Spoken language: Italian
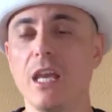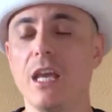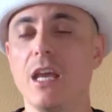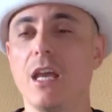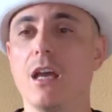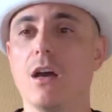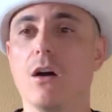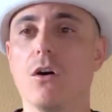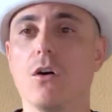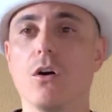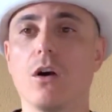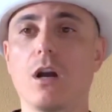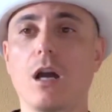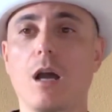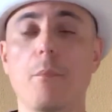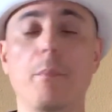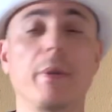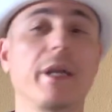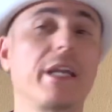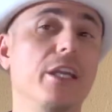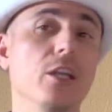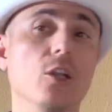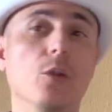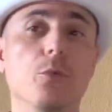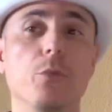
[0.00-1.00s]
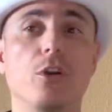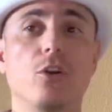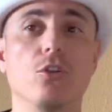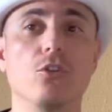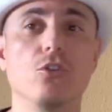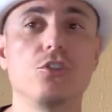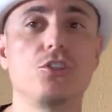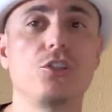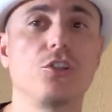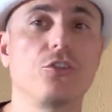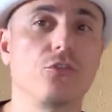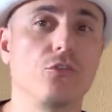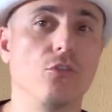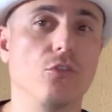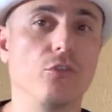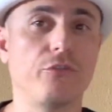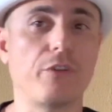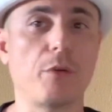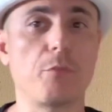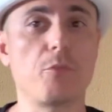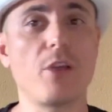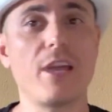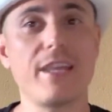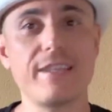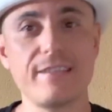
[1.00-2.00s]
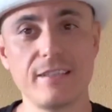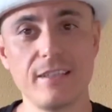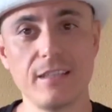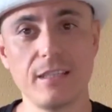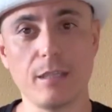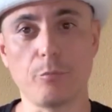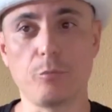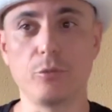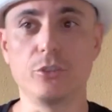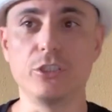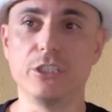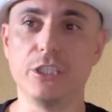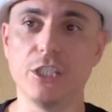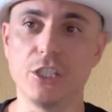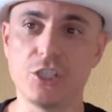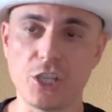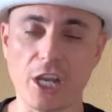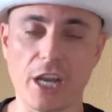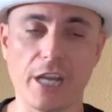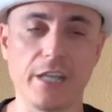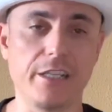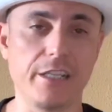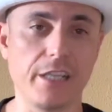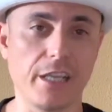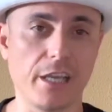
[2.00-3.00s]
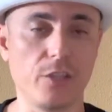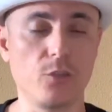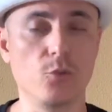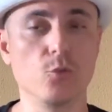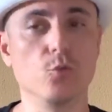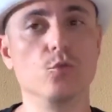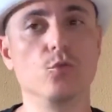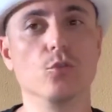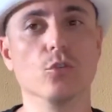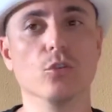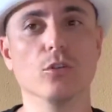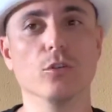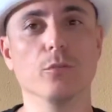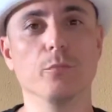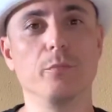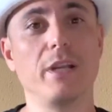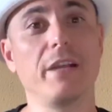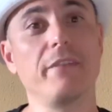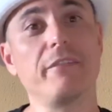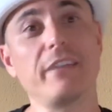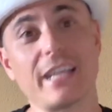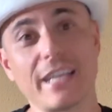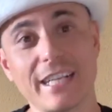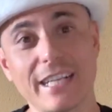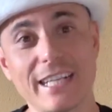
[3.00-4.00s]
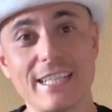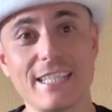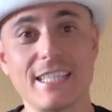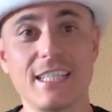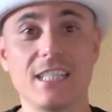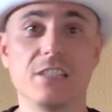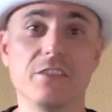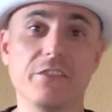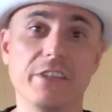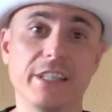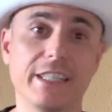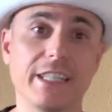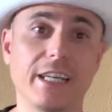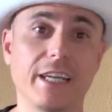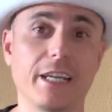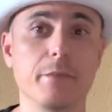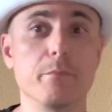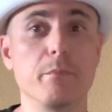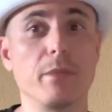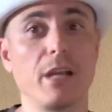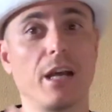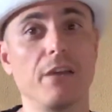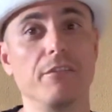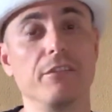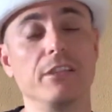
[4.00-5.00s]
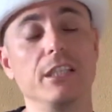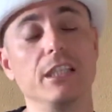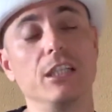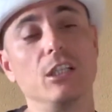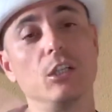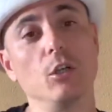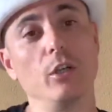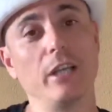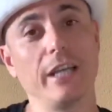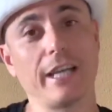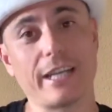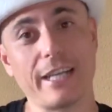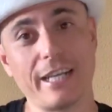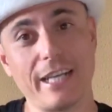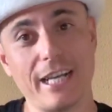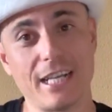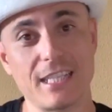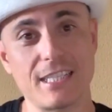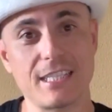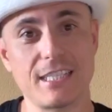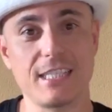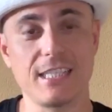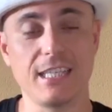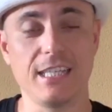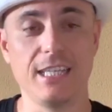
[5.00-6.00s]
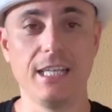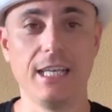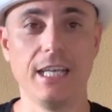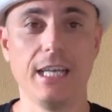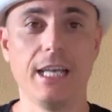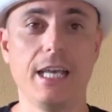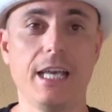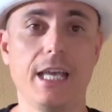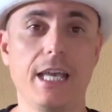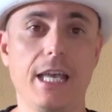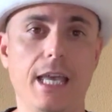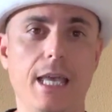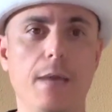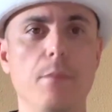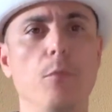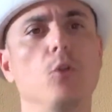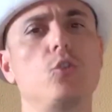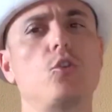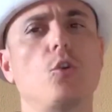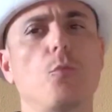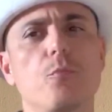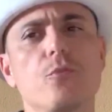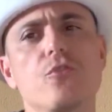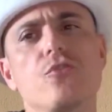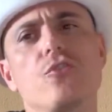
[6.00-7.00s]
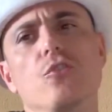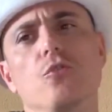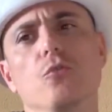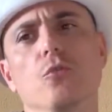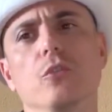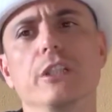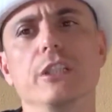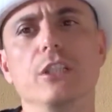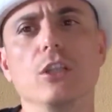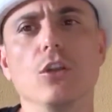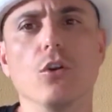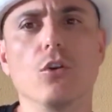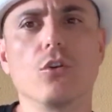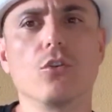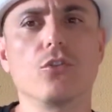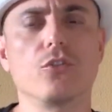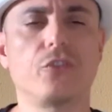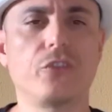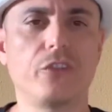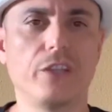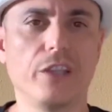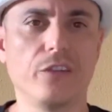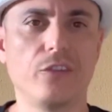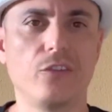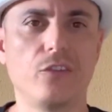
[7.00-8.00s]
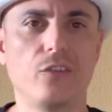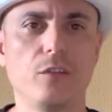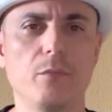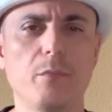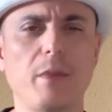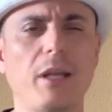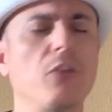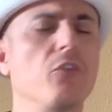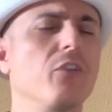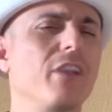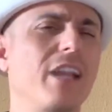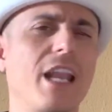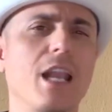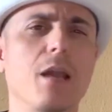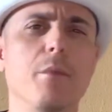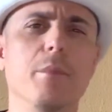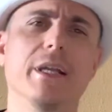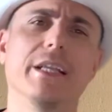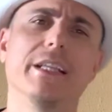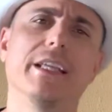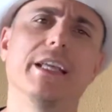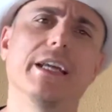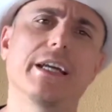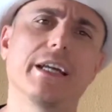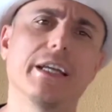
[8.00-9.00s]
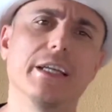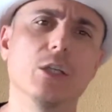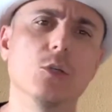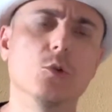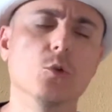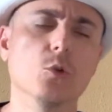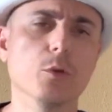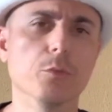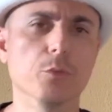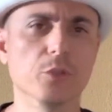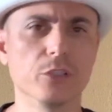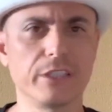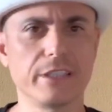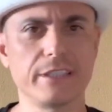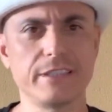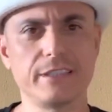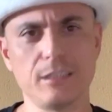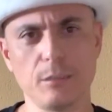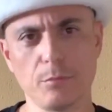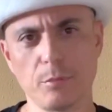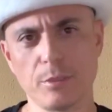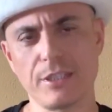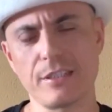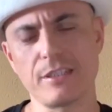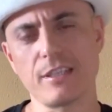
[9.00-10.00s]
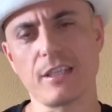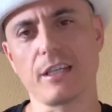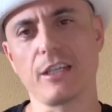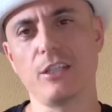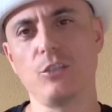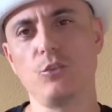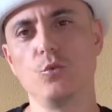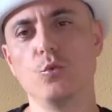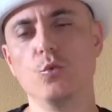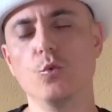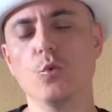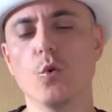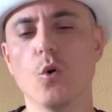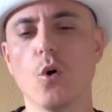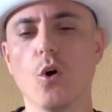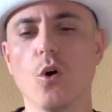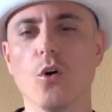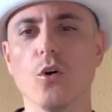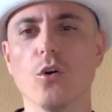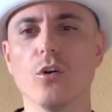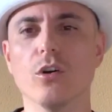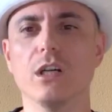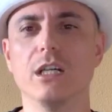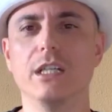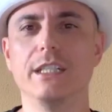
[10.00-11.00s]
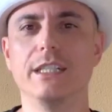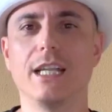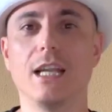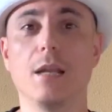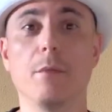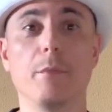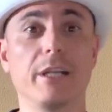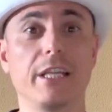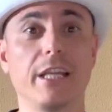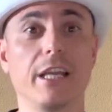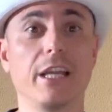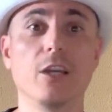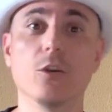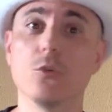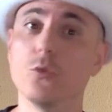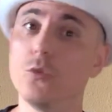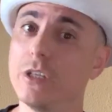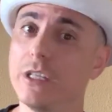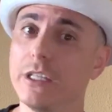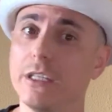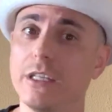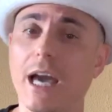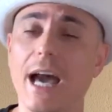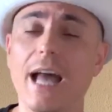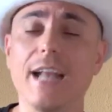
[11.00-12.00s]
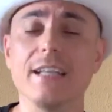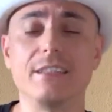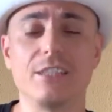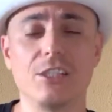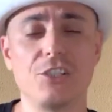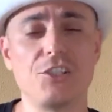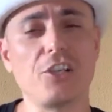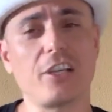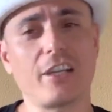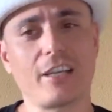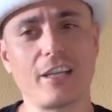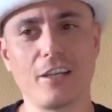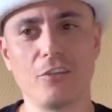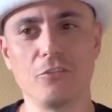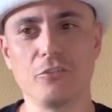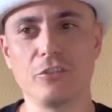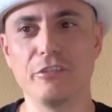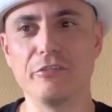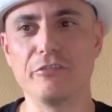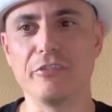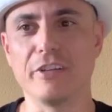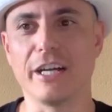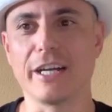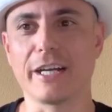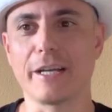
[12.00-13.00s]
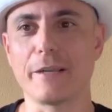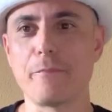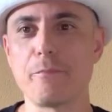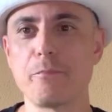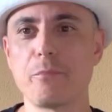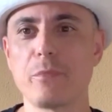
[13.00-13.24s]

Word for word: Ora, per chi non mi conosce sono Fabio S, da più di 10 anni aiuto bravi ragazzi a diventare bravi con le ragazze e molto più sicuri di loro stessi, ma non nella maniera in cui potresti pensare tu o nella maniera in cui altri cercano di fare.